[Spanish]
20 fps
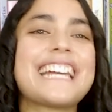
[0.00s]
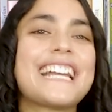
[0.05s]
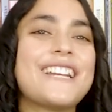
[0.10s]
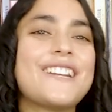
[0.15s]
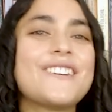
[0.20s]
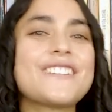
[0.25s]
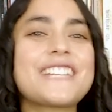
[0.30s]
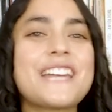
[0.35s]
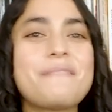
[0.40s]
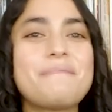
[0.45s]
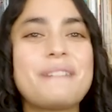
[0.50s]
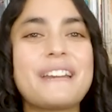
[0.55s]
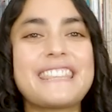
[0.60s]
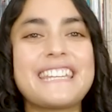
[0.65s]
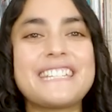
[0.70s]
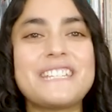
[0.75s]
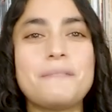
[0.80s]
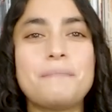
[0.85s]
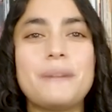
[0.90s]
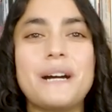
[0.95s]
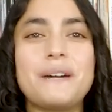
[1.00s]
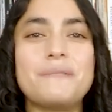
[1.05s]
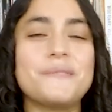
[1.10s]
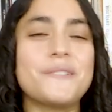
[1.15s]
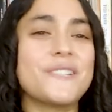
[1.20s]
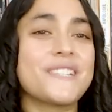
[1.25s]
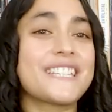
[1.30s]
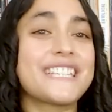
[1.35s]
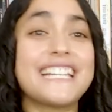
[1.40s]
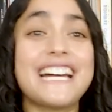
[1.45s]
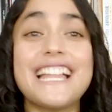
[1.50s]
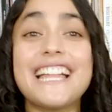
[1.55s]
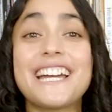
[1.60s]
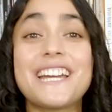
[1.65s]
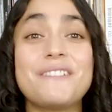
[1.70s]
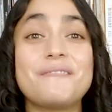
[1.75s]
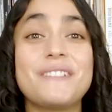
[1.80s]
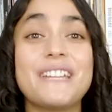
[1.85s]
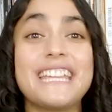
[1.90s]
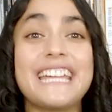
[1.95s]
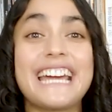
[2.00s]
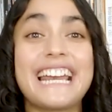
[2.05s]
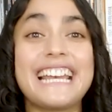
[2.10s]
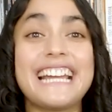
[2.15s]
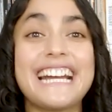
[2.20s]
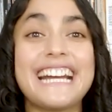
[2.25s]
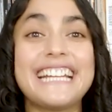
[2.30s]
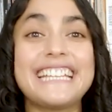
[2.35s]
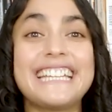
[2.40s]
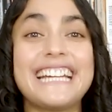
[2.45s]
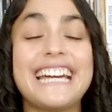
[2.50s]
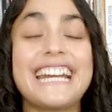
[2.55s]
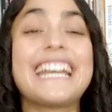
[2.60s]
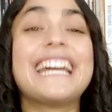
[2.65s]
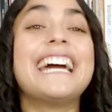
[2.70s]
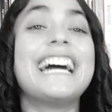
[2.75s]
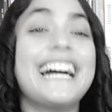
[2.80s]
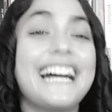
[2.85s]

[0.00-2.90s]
en los que participamos, nada que envidiarle a Qatar.